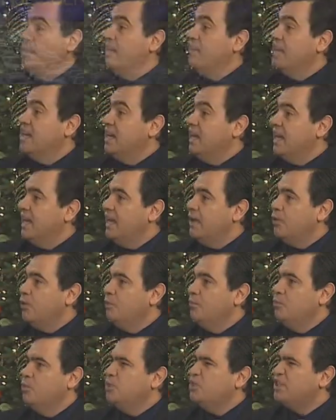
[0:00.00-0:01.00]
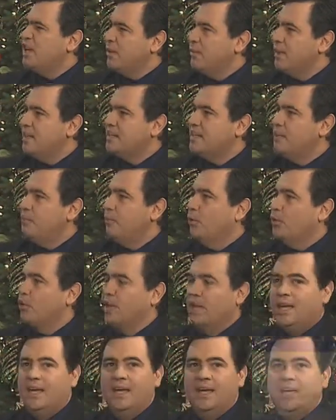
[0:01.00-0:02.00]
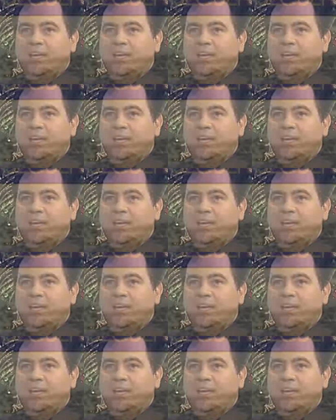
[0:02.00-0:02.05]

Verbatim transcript: de dinero, muchas veces porque